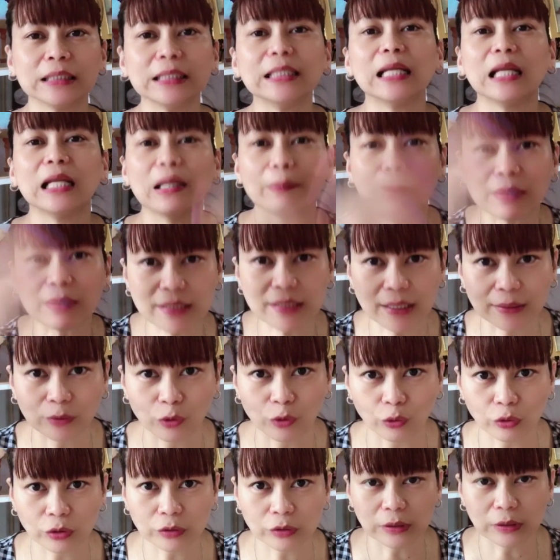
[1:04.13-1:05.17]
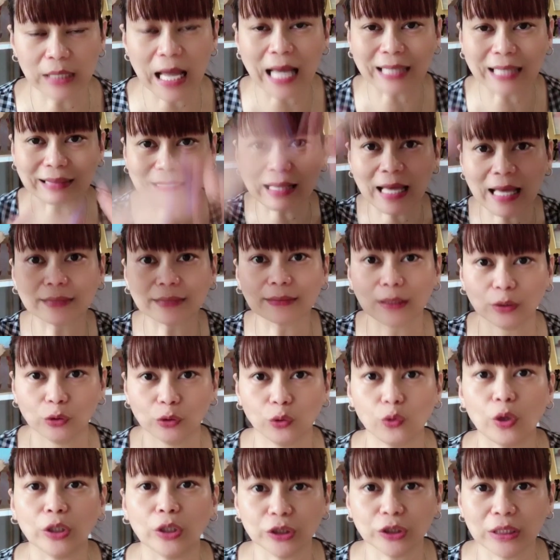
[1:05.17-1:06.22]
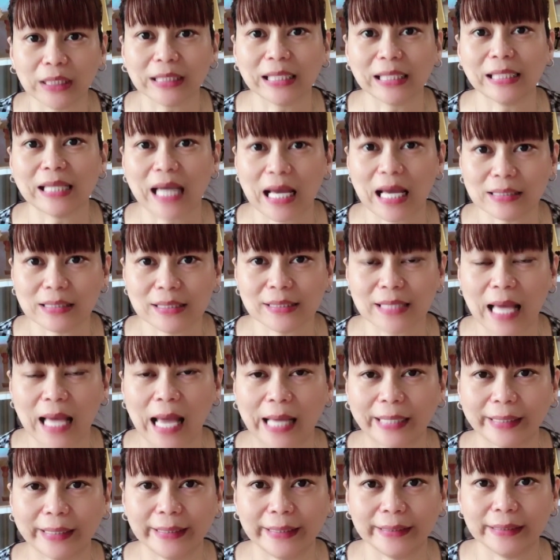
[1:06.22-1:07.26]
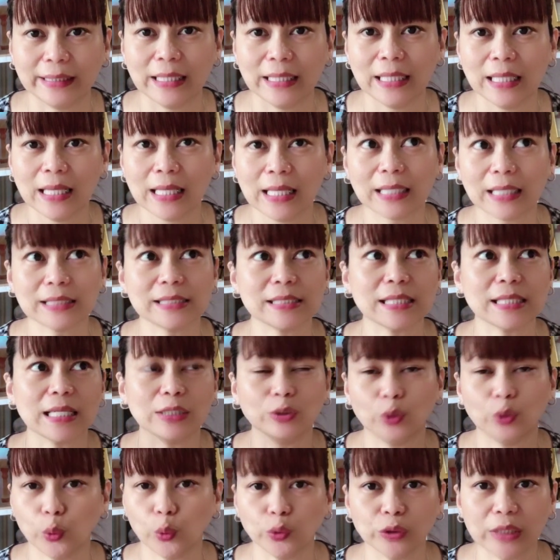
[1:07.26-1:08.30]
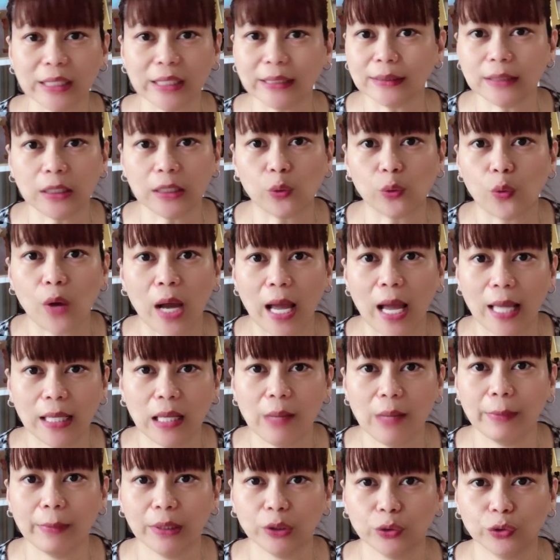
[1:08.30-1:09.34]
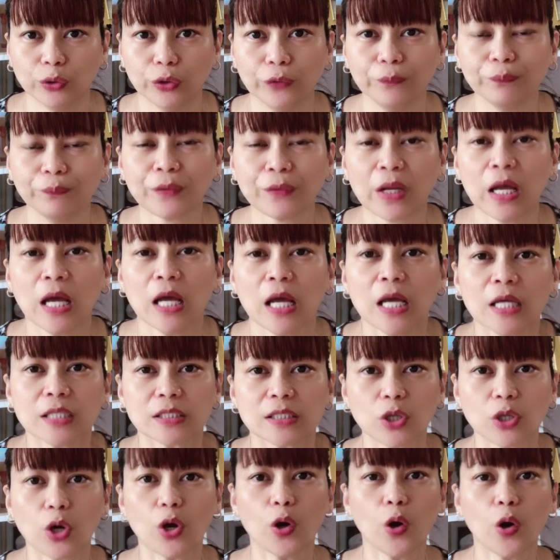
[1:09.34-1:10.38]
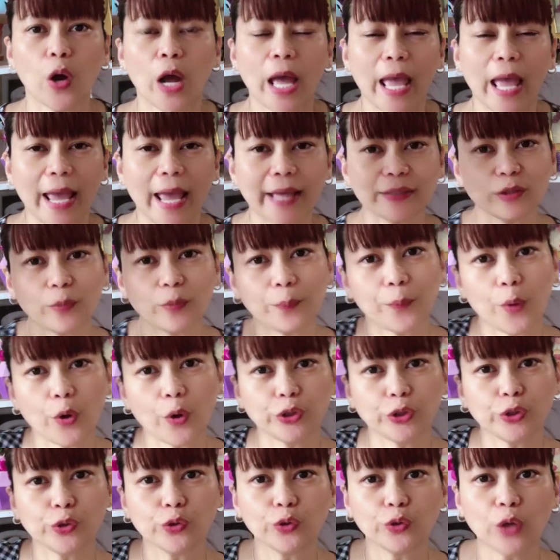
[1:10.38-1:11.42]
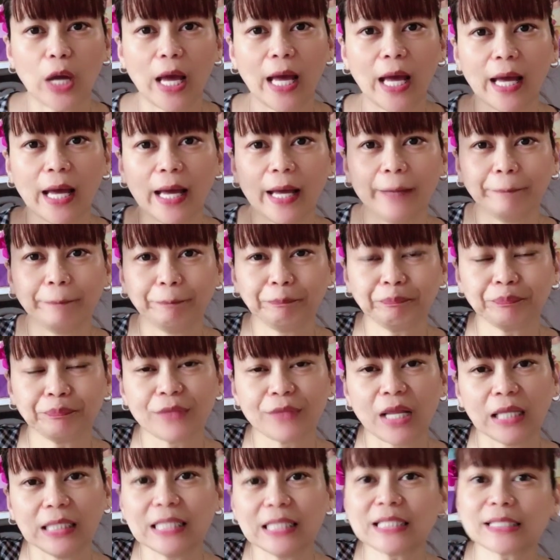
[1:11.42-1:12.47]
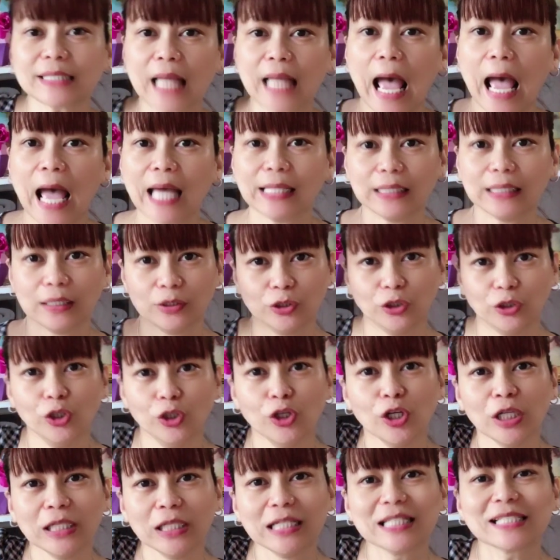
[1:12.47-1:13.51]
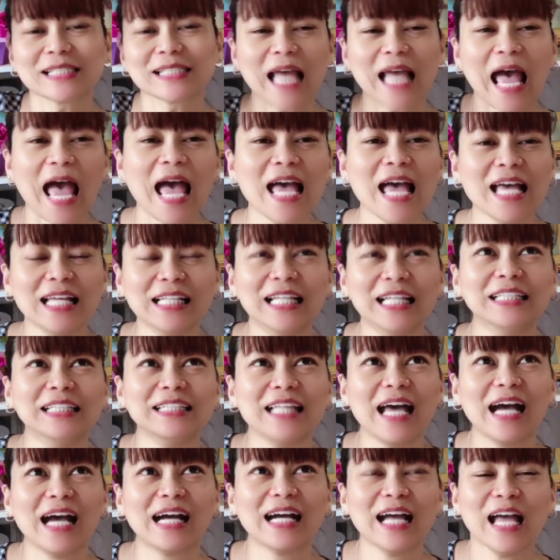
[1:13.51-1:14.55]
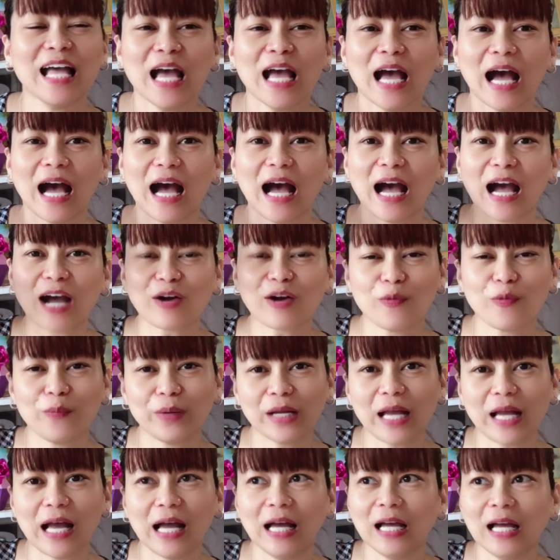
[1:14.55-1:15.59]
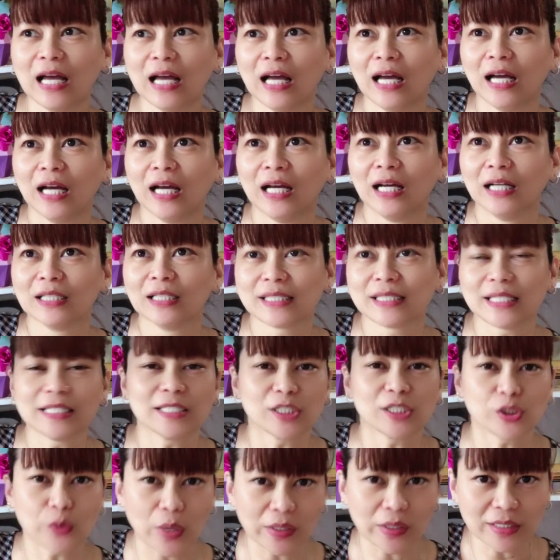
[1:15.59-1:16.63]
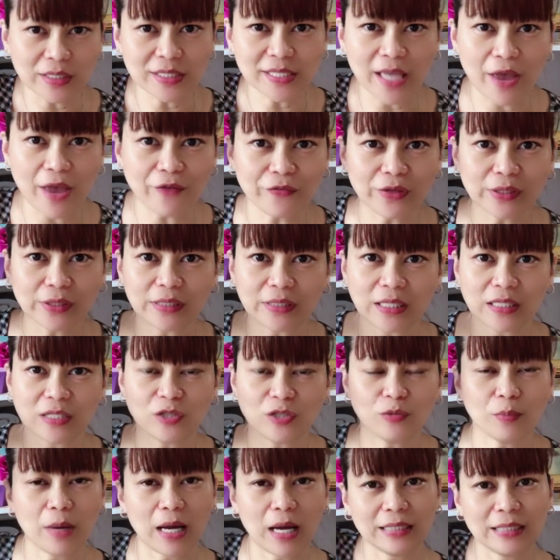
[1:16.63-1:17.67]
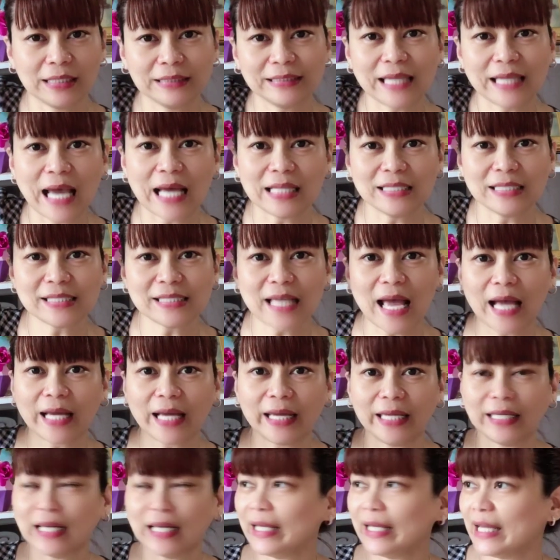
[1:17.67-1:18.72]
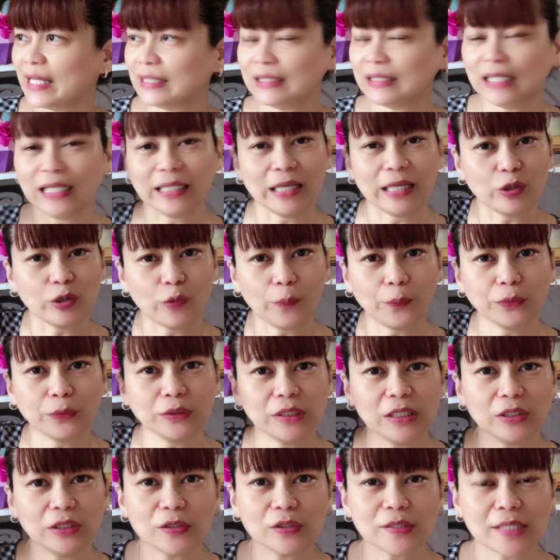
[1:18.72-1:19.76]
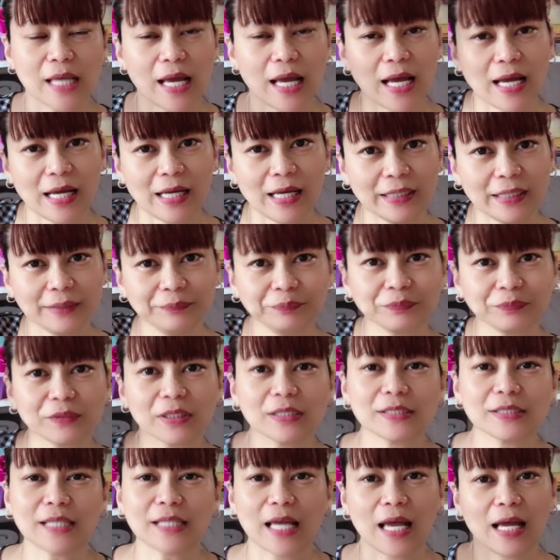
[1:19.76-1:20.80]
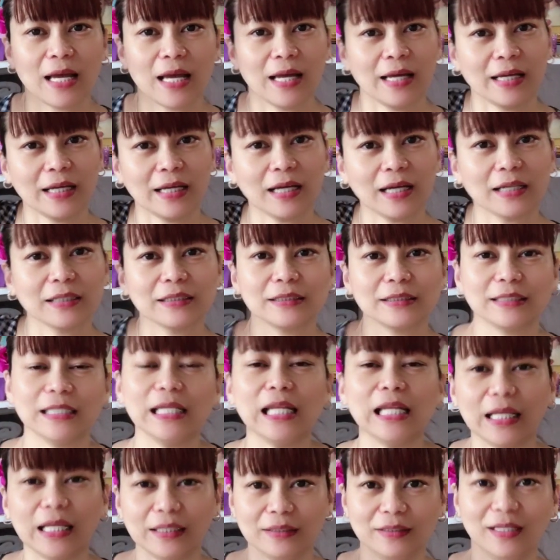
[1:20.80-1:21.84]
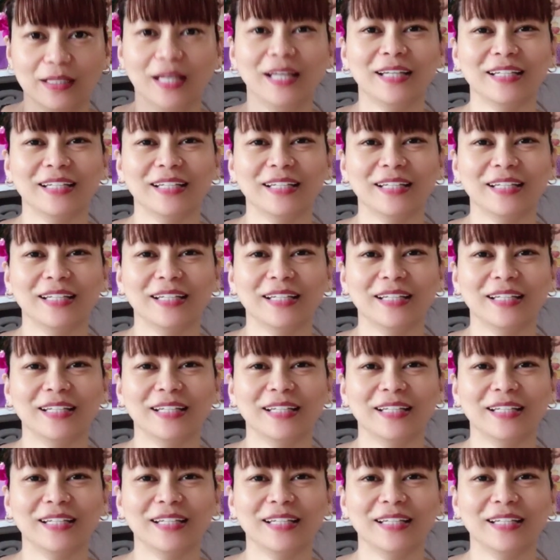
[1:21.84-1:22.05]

kinalabasan nung lahat-lahat ano, kung ano nangyayari sa akin. Kasi nga nung una hindi ko nga alam ano. So, eto po yung um, listahan ano, listahan ng uh, kumbaga since 2017, yung mga nangyari sa akin, ayan, nilagay ko po dito sa sa gilid